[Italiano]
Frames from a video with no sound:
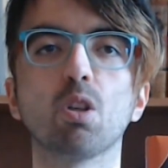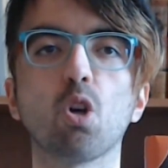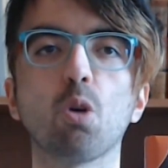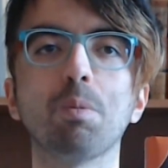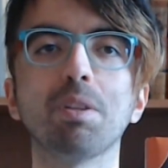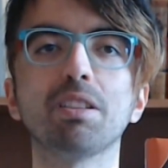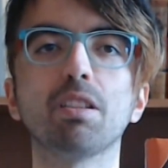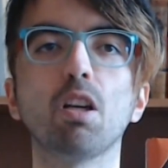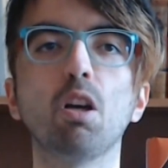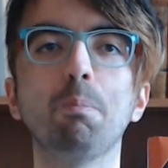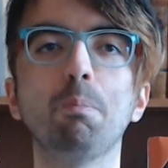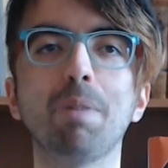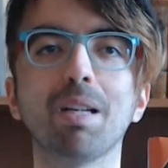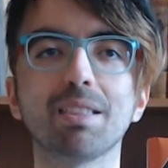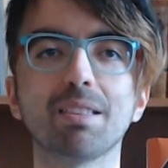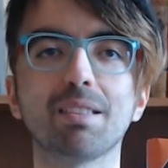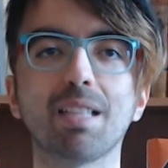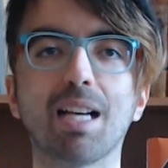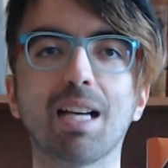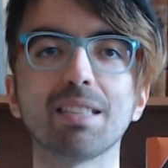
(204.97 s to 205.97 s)
Come se non
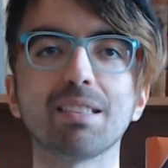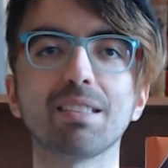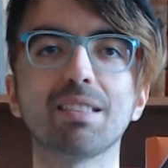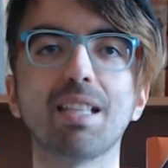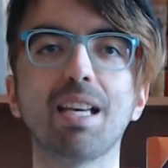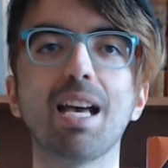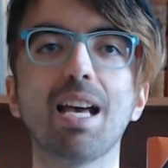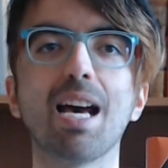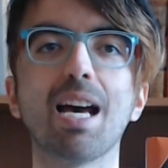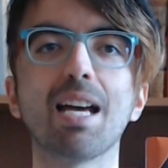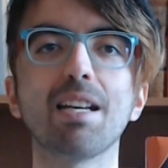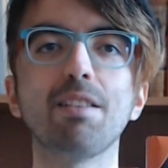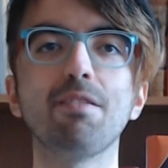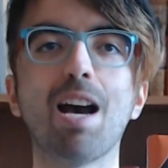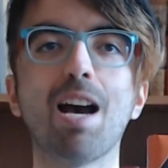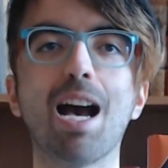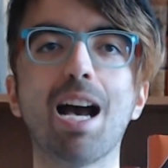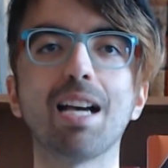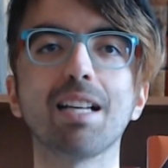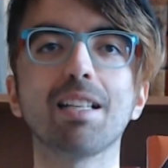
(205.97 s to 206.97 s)
bastasse,
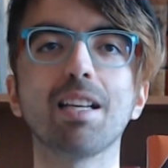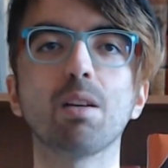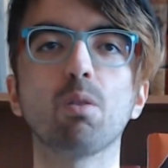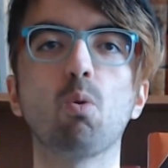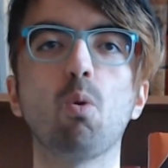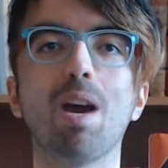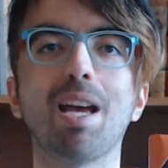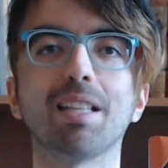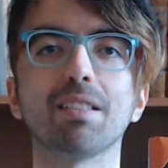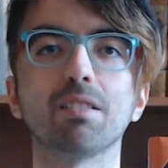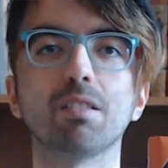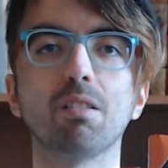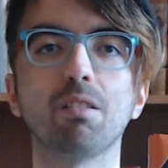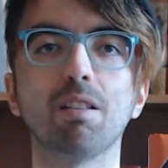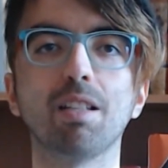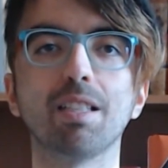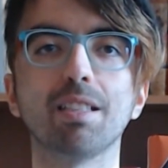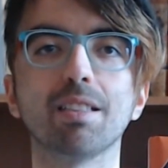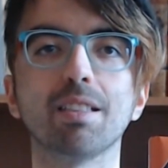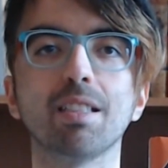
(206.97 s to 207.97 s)
arriva anche
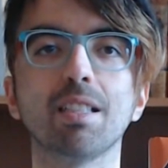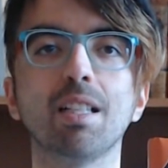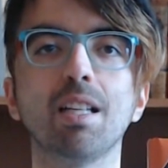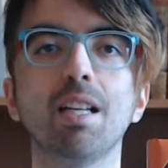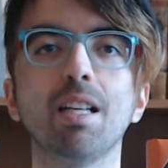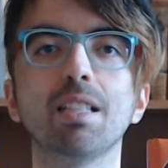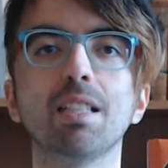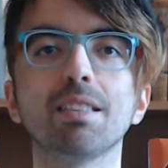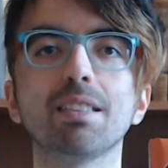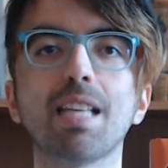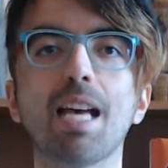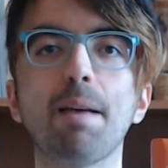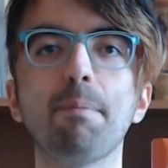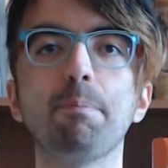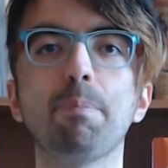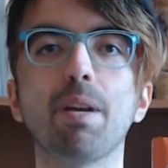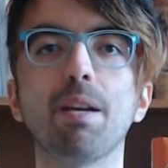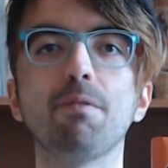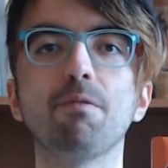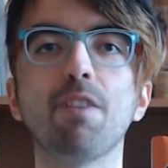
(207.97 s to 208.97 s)
Gwendolyn,
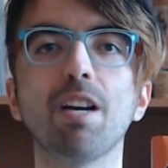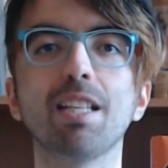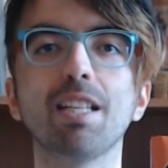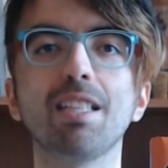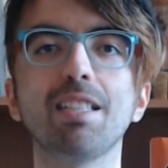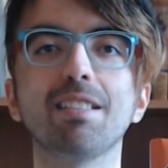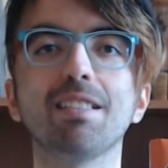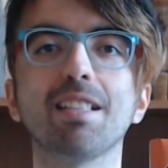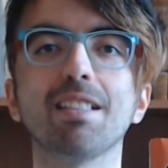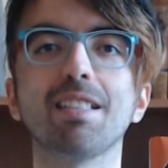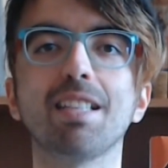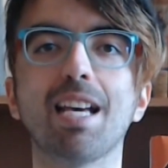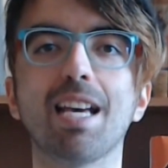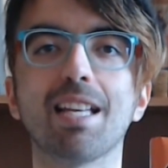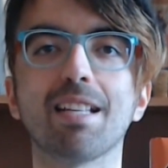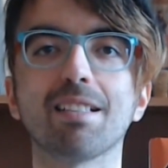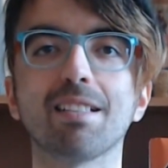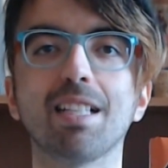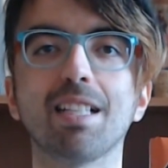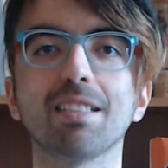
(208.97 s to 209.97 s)
sempre invaghita di
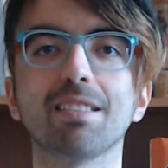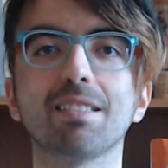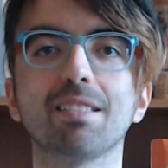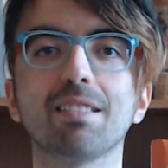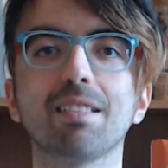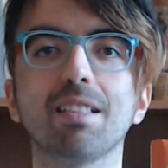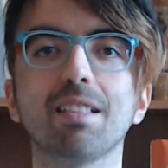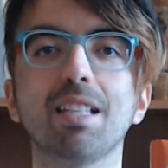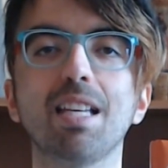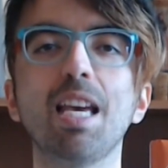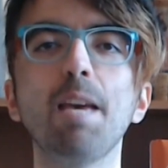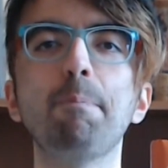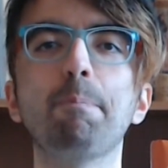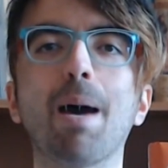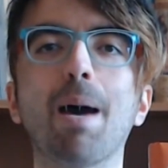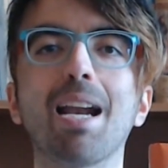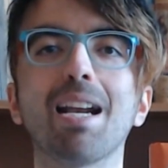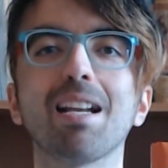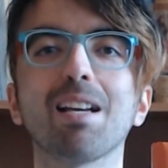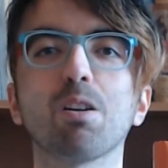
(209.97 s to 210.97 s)
Ernest, e
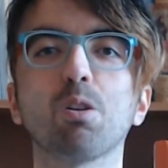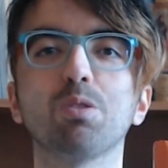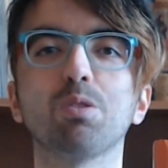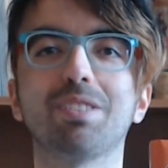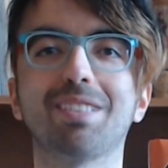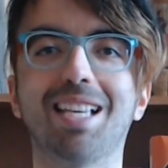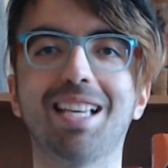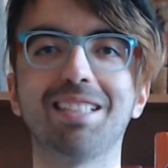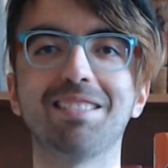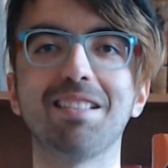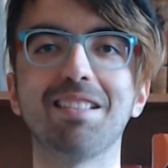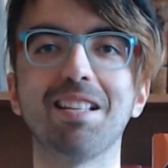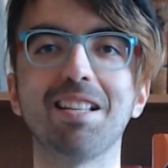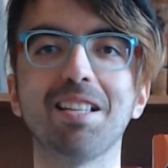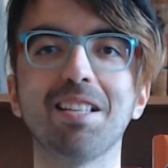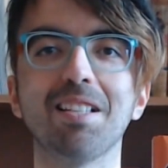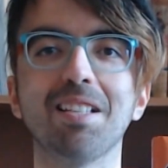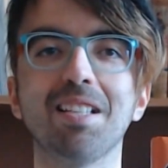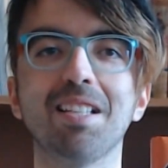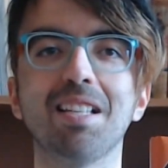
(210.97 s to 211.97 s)
parla con
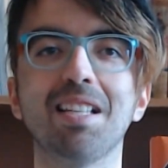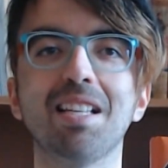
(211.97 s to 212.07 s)
Cecily.